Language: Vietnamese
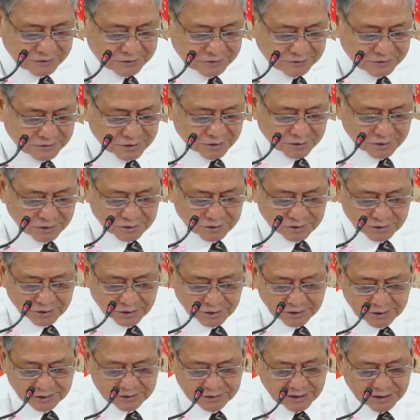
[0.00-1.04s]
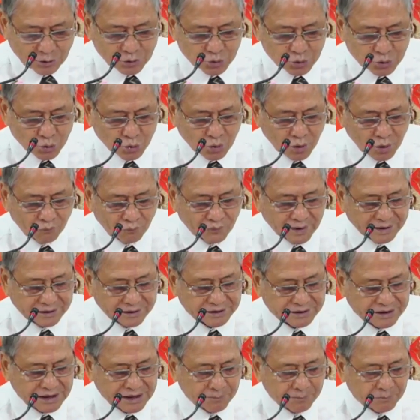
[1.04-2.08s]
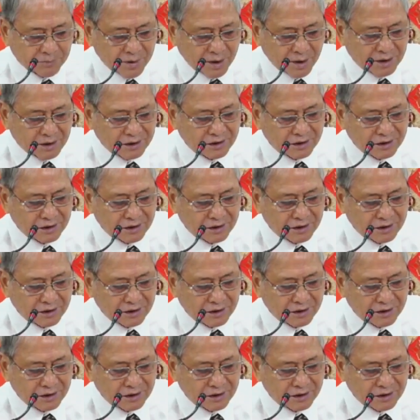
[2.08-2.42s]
nhưng người theo Chúa phải tiếp bước